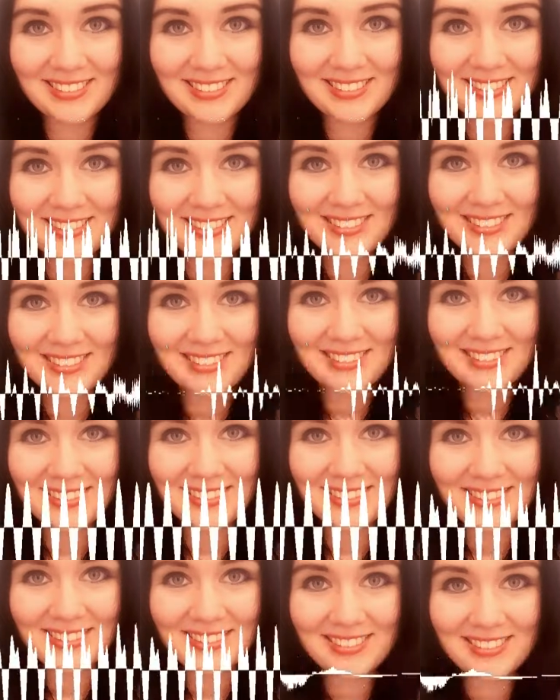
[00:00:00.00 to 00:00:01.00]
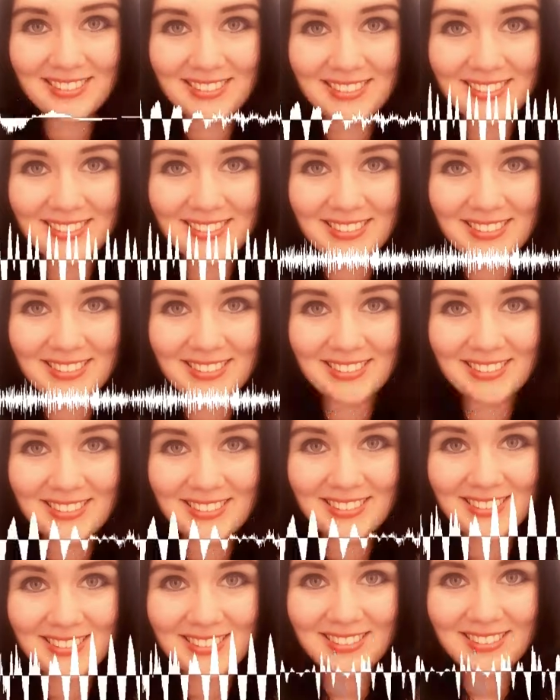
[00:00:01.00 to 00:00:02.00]
heißt es eben nicht, dass es
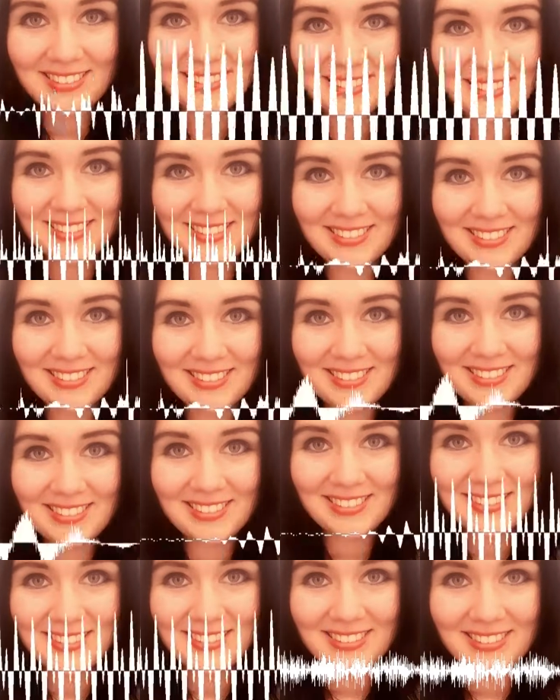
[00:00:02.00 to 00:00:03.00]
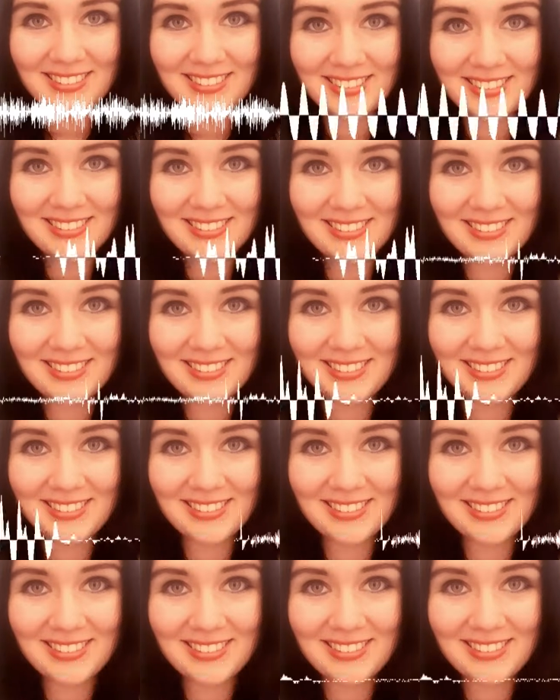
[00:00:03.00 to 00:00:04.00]
nicht einen unglaublich großen
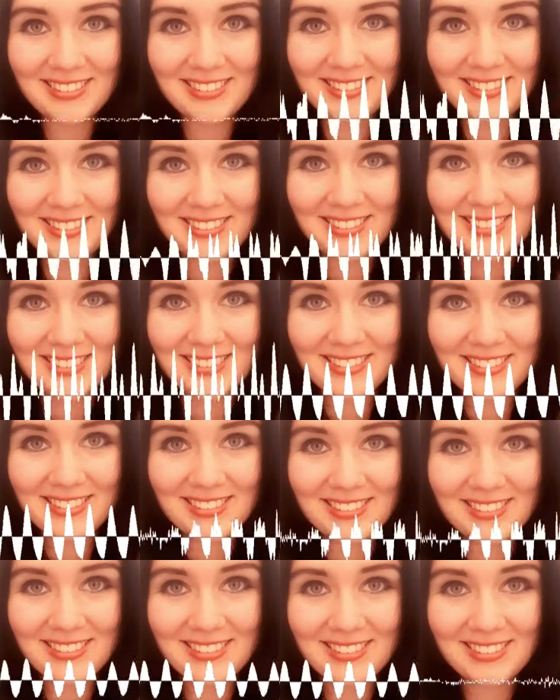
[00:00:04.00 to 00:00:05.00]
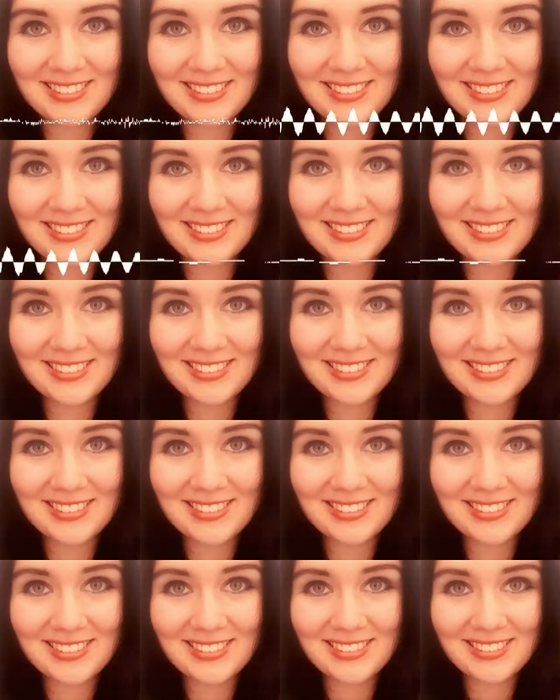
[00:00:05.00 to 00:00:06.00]
Effekt auf unser Leben haben kann.
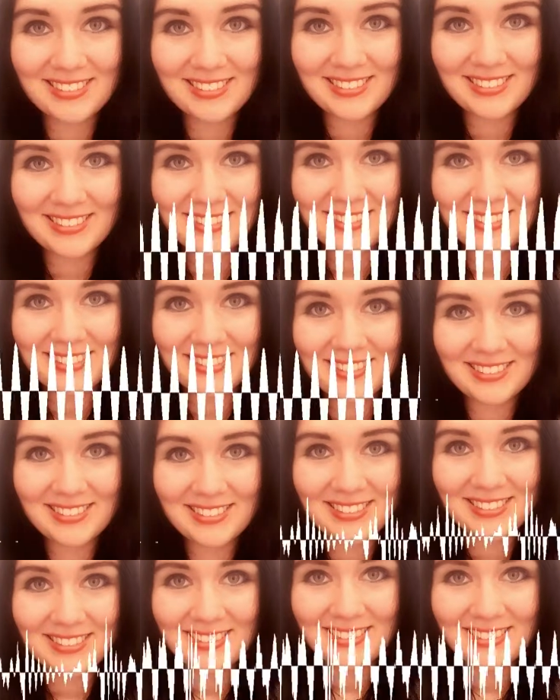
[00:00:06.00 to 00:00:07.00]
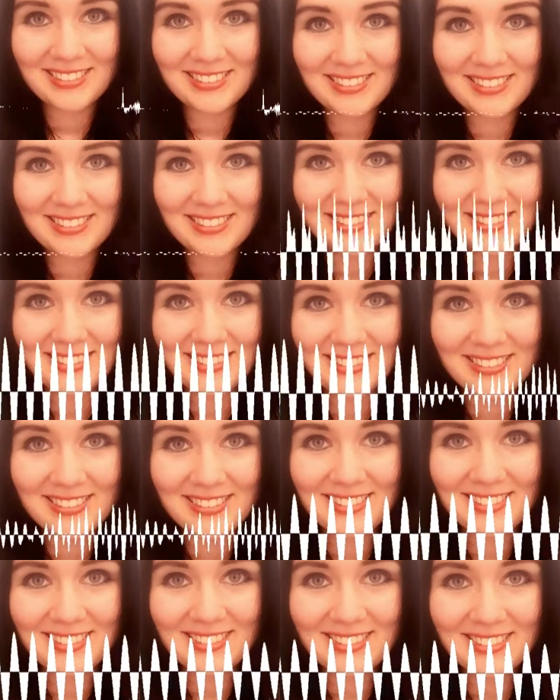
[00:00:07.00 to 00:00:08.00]
Und der erste Punkt
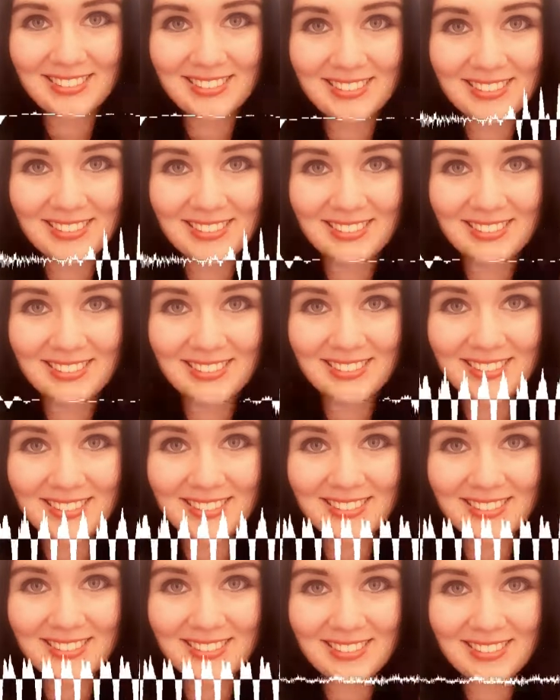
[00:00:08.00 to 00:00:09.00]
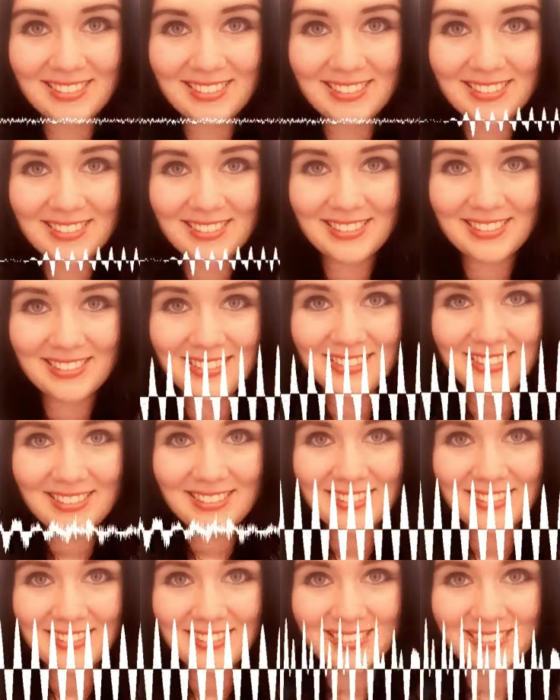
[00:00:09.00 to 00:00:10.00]
in Bezug auf die
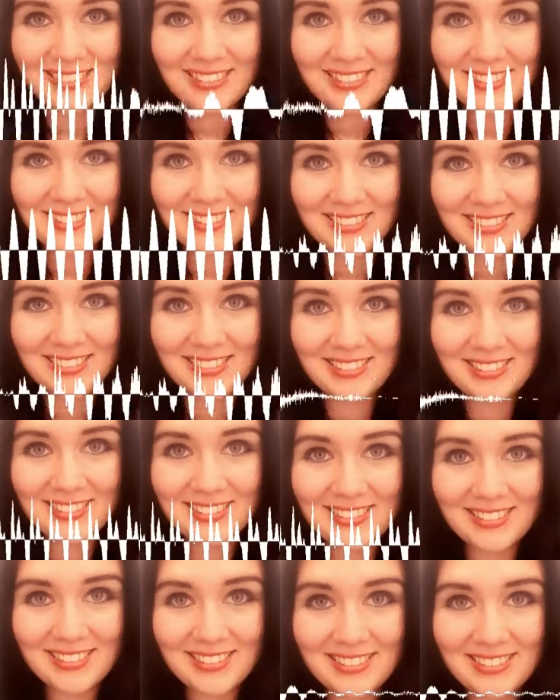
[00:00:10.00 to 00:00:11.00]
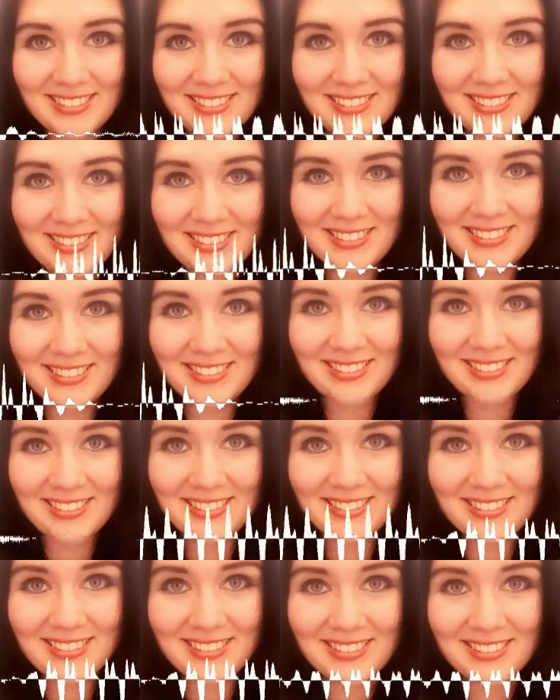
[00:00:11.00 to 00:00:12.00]
sinnlichen Aspekte von
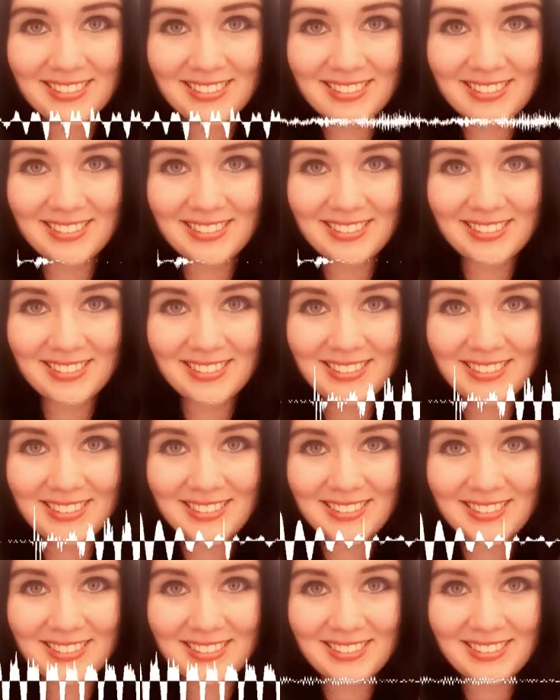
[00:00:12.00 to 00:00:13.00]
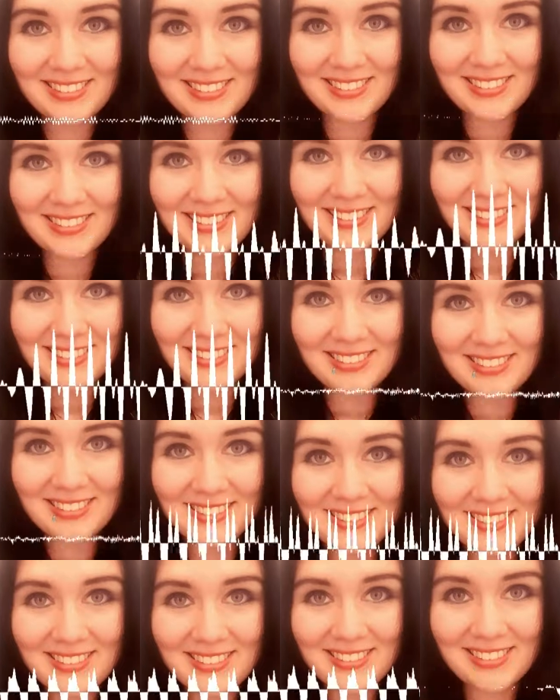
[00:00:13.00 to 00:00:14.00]
Selbstliebe ist einfach, wie gut
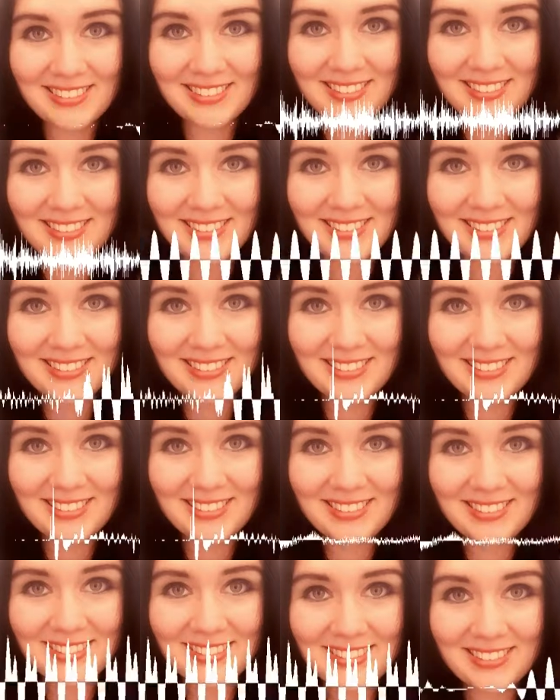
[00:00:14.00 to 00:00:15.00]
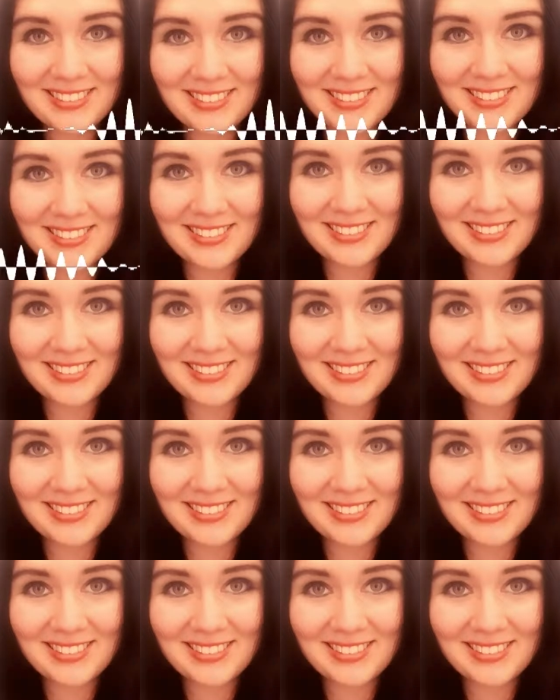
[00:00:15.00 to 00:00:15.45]
wir unseren Körper pflegen.